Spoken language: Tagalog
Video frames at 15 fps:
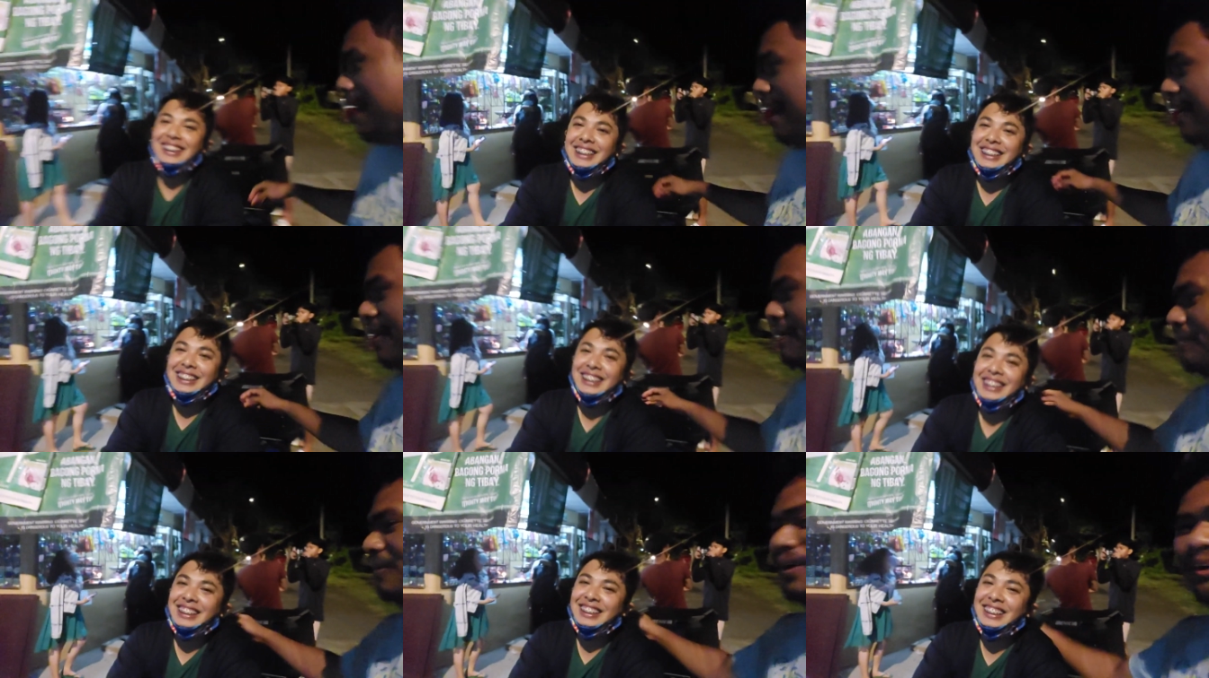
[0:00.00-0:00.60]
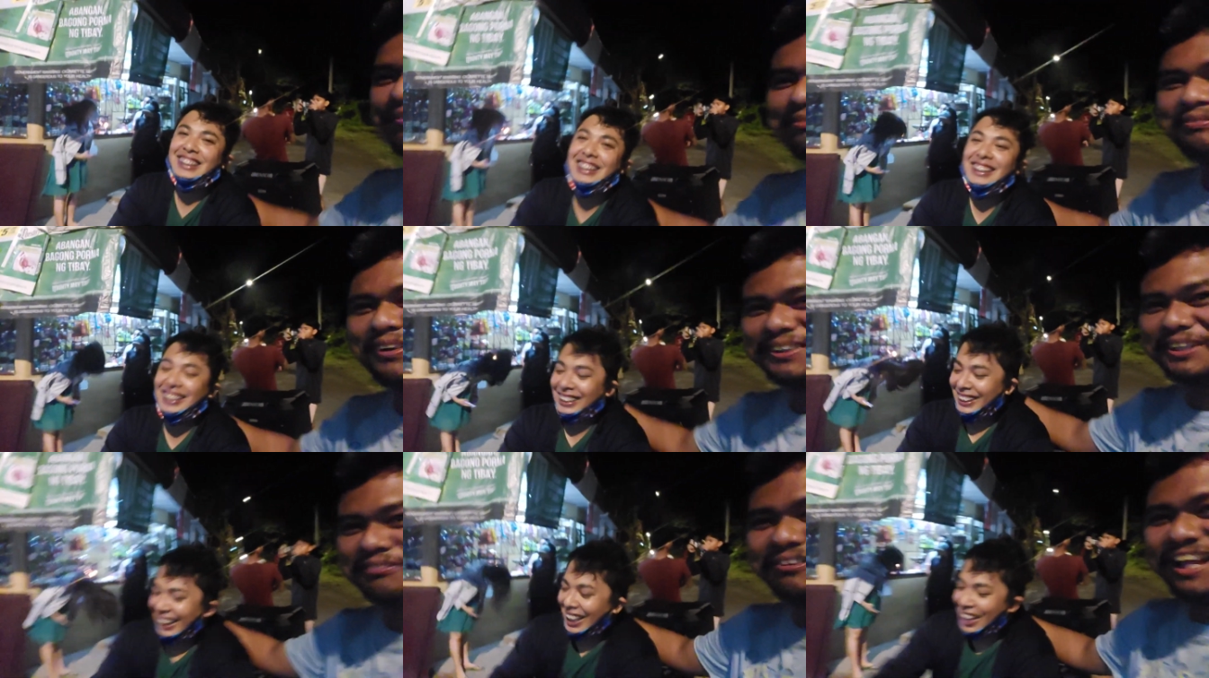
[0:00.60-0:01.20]
Macromore
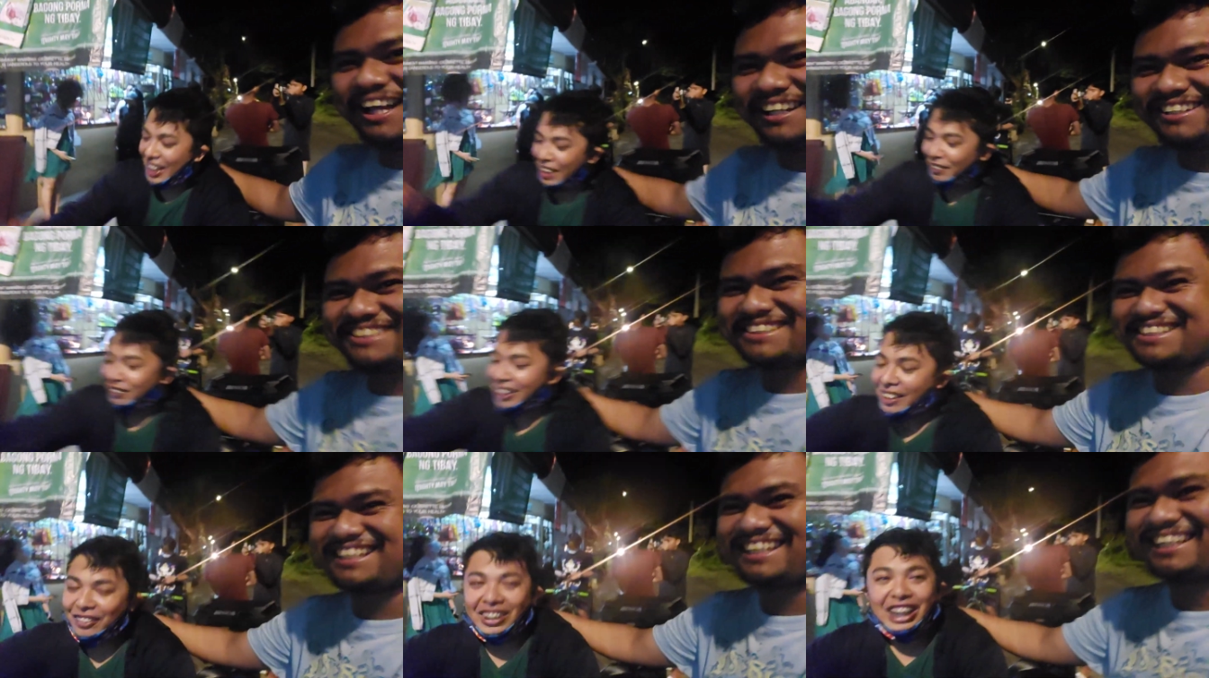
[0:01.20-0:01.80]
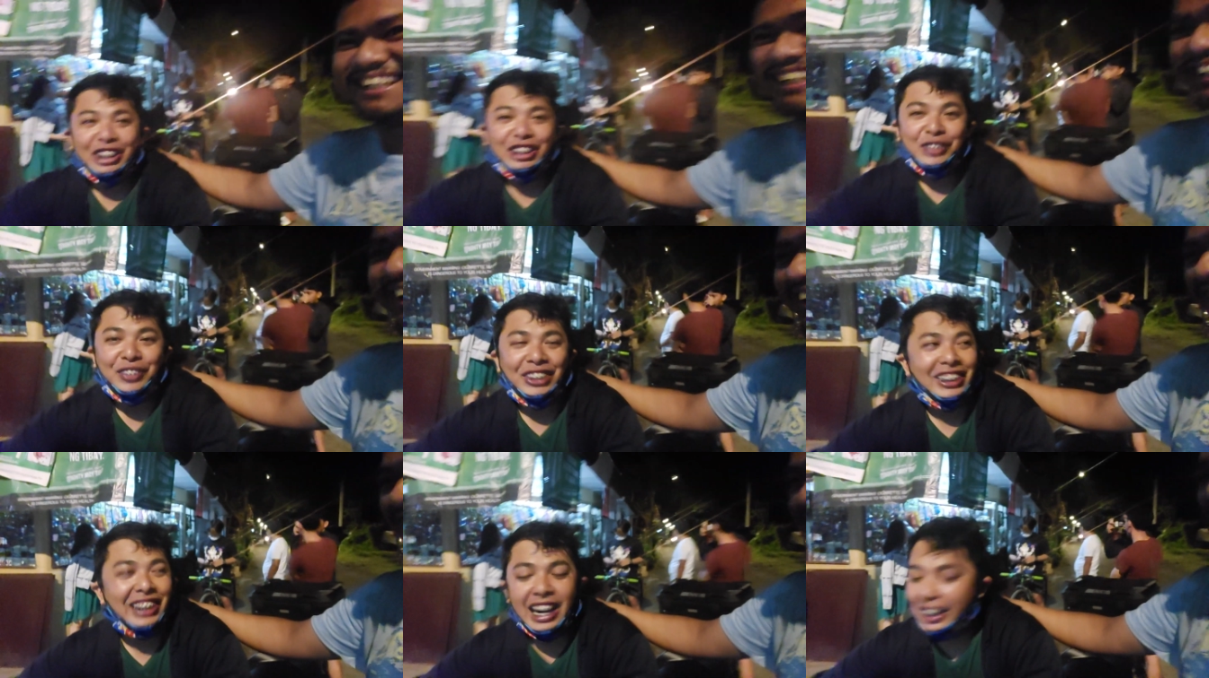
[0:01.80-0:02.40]
Motor Vlogs. Follow niyo
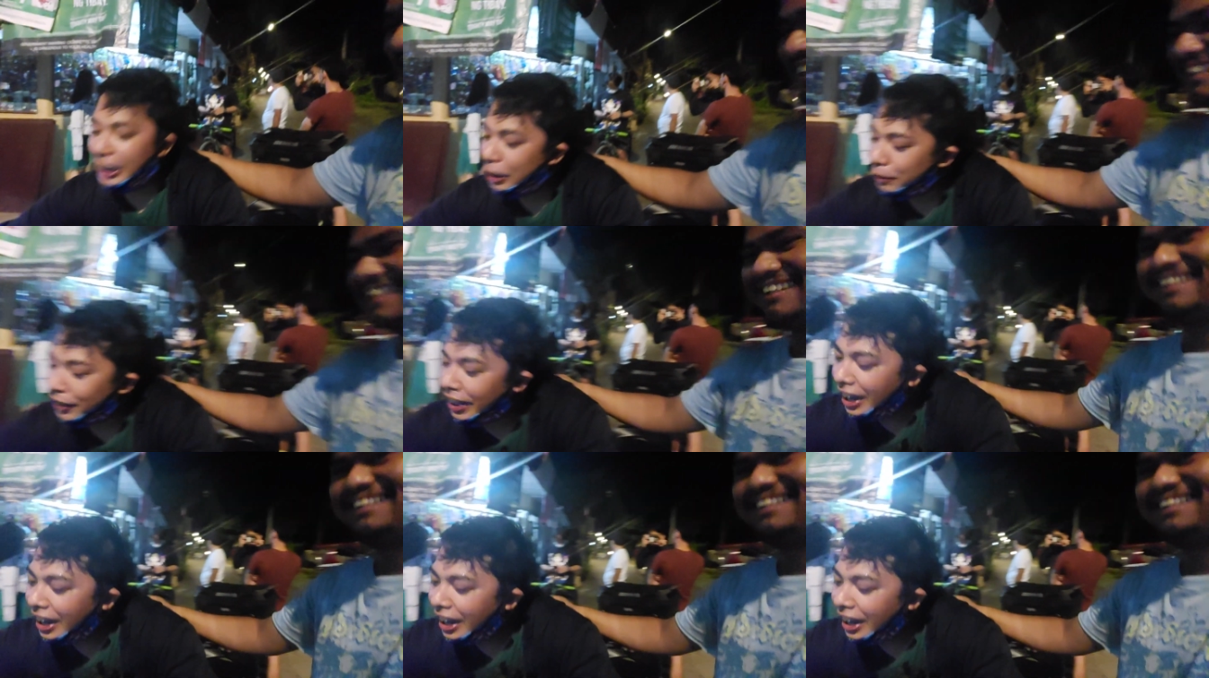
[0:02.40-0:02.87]
po yung aking